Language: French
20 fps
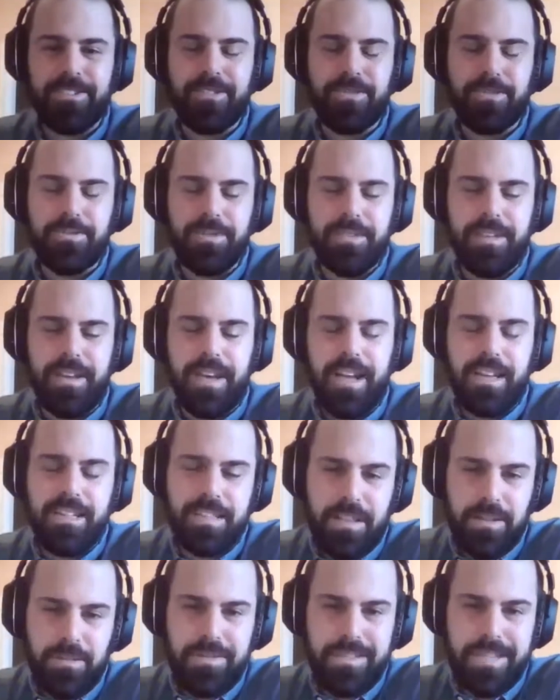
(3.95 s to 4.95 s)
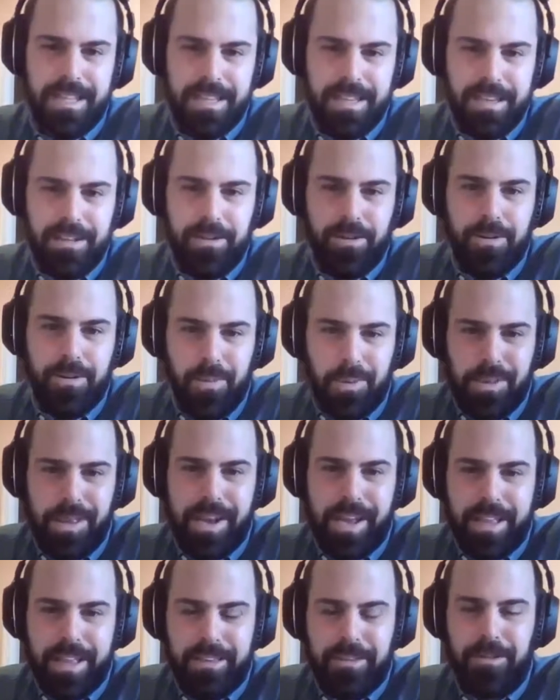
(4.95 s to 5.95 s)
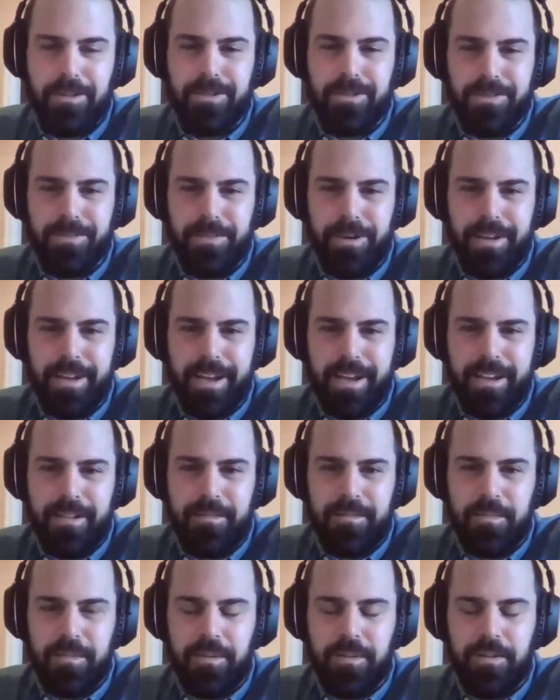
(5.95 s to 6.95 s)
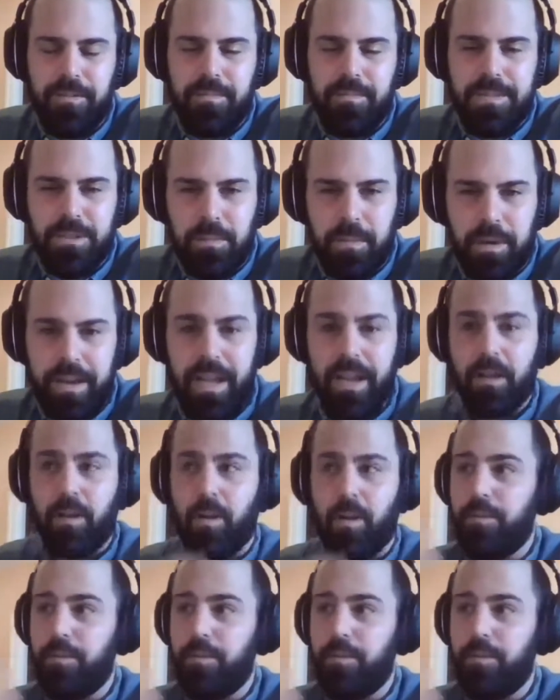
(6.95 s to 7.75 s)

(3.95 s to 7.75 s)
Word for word: Je suis Alessandro Diani, le coordonnateur du programme euh, Mission Monarque.